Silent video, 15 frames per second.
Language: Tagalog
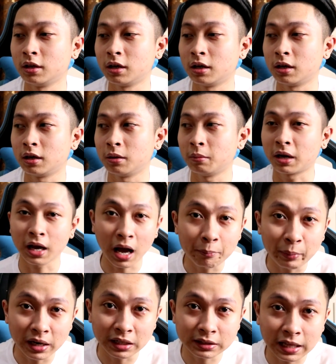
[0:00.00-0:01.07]
Uh,
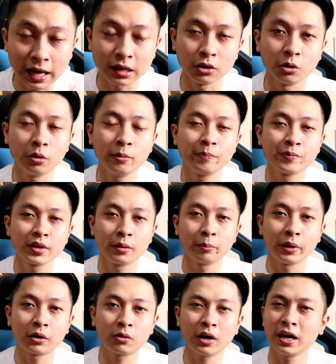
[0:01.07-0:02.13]
magkapalit tayo.
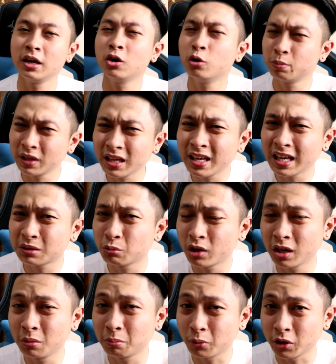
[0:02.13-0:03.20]
Pero I hope nagiget
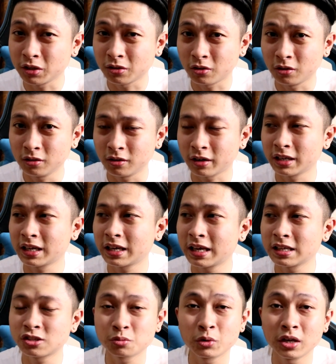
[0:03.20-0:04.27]
mo na yung point ko. Okay,
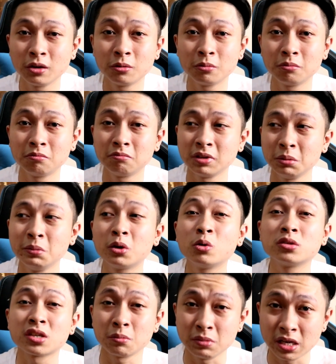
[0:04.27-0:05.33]
nagigets mo na yung ibig
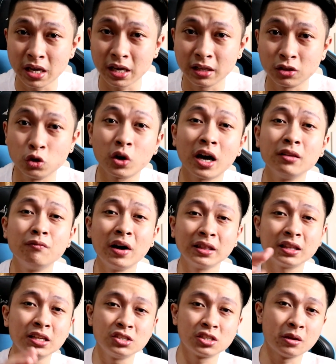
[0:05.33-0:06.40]
kong sabihin, yung
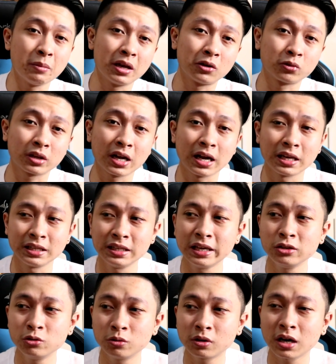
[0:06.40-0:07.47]
advantage na meron ka.
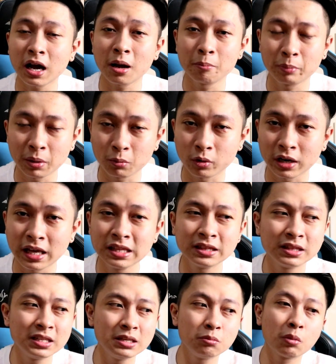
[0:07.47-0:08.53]
Yan yung kakampi mo na
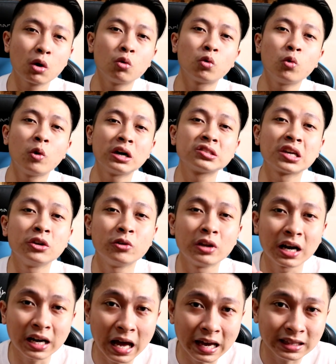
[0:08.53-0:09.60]
hindi makukuha iyo
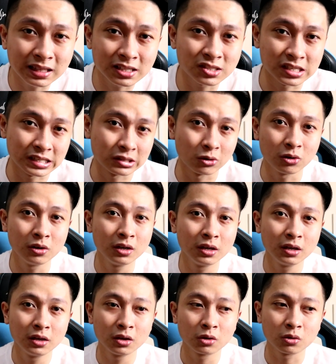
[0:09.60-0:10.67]
ng kahit na sino.
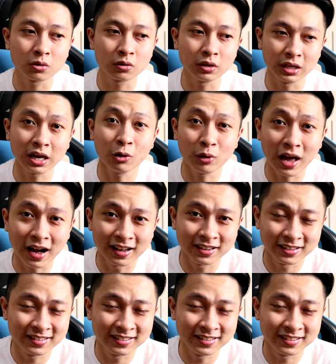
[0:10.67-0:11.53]
Ikaw lang.